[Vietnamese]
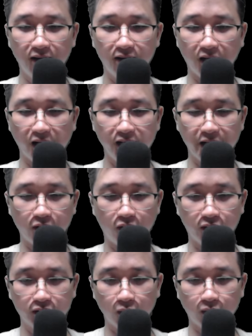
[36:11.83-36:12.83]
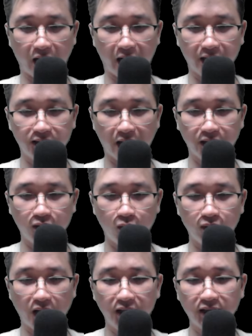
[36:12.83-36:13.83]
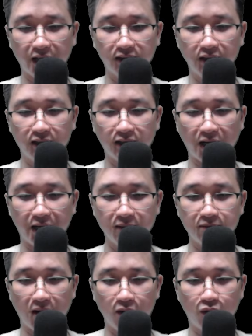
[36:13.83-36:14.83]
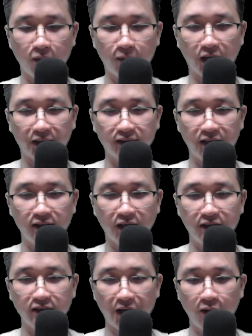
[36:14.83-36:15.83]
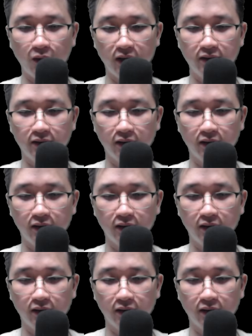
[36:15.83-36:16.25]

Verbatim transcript: lấy linh hồn tụ thể tề tụ đế thành thiên khải, bao gồm cả tinh linh đế quân.